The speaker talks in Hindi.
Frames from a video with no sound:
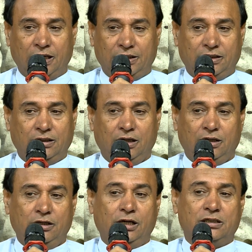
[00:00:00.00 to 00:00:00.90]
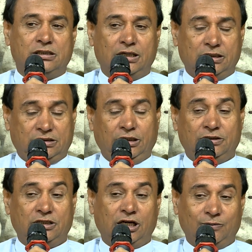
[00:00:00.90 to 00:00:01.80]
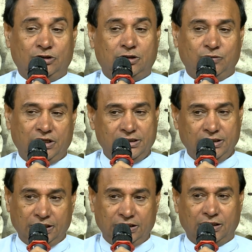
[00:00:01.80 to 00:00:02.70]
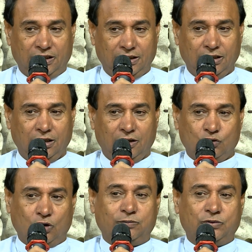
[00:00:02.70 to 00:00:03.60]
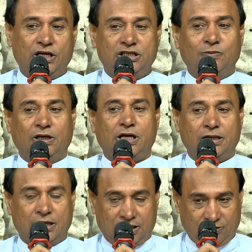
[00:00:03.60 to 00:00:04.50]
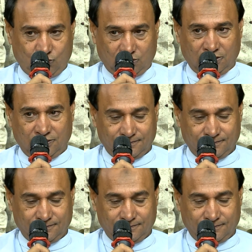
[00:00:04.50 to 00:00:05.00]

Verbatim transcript: आए थे लेकिन साढ़े तीन साल में तब्दीली नहीं आई तो आप तेईस में क्या नारा लोगे